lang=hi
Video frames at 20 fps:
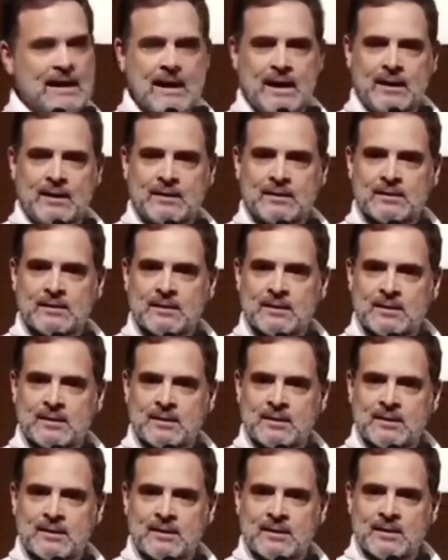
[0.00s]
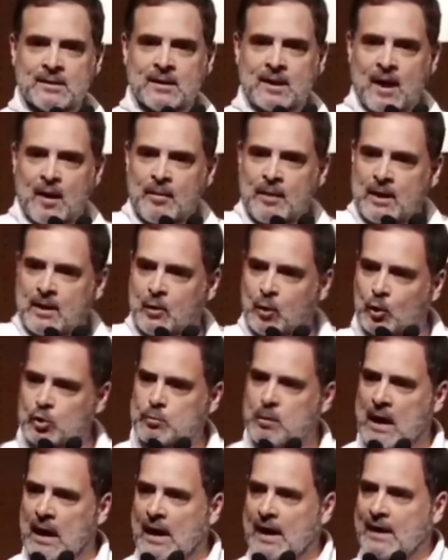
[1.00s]
भागेंगे कभी
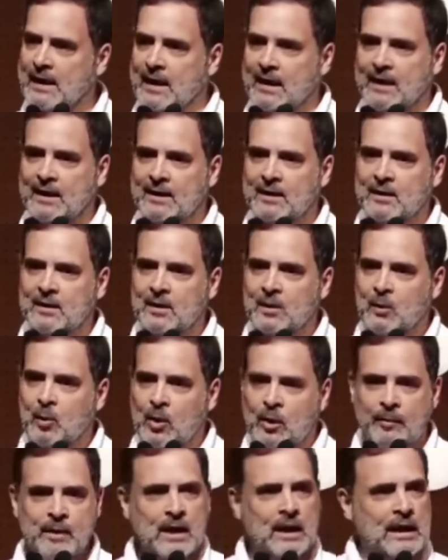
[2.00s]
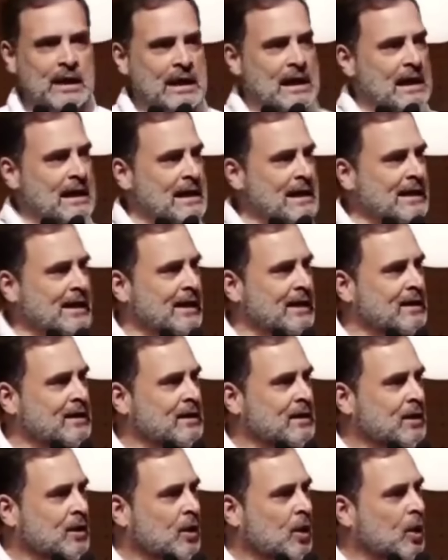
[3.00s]
रूस भागेंगे वो कभी गले लगेंगे
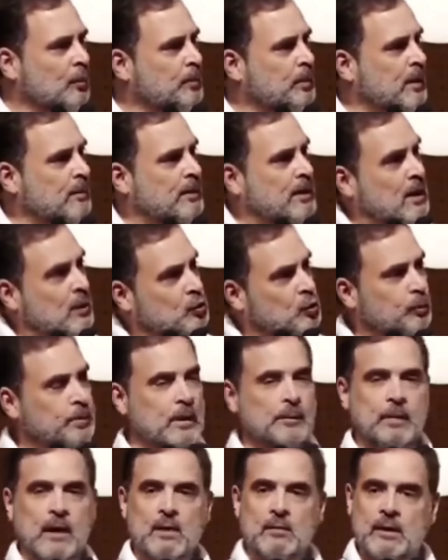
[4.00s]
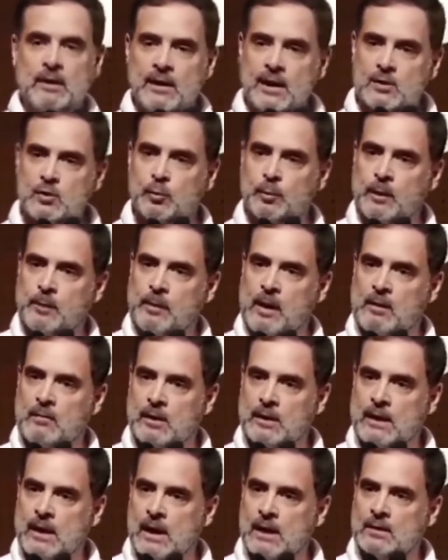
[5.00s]
और फिर भैया सुपर पावर बन गया सुपर
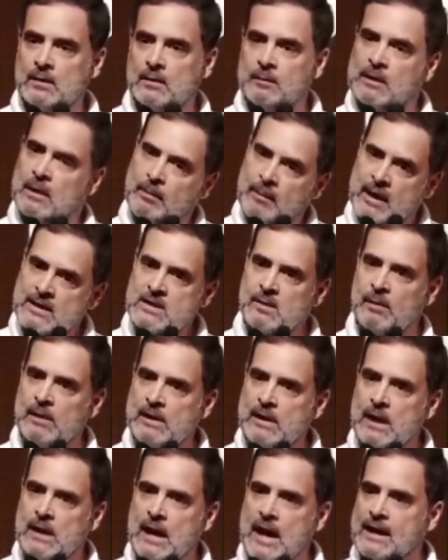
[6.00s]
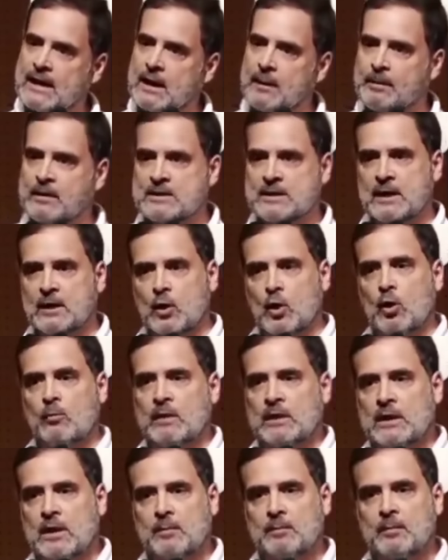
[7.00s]
पावर बन गया मतलब कैसे बन गया 90 परसेंट
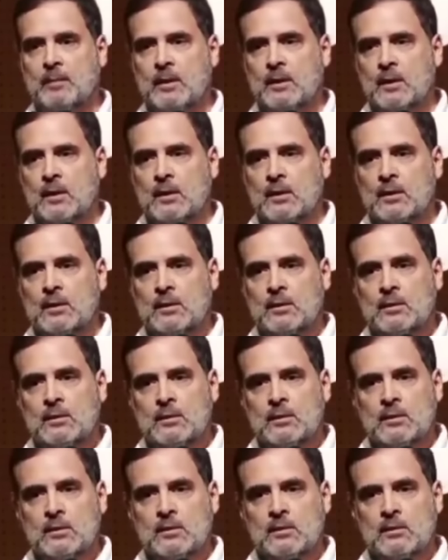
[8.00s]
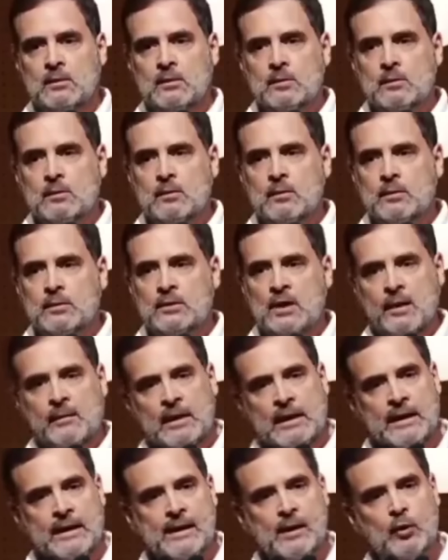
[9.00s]
लोग मतलब
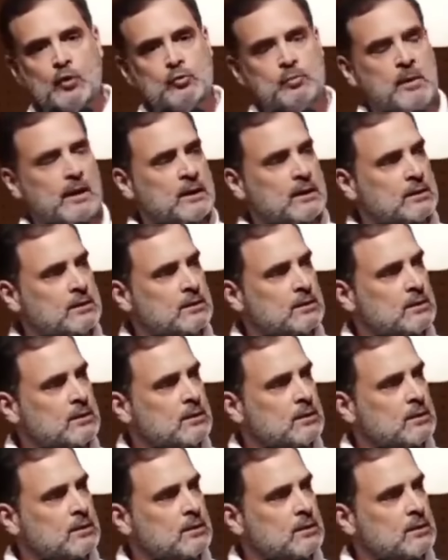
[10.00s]
शामिल ही नहीं है उसमें